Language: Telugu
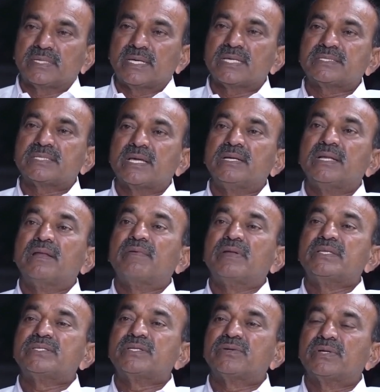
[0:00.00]
కేసీఆర్
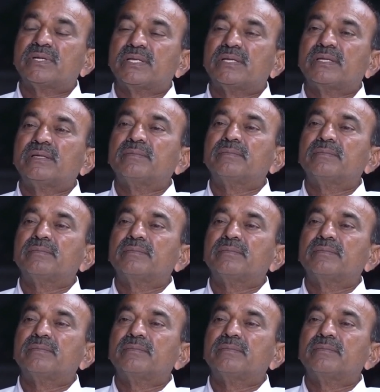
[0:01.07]
నిలబడించేటువంటి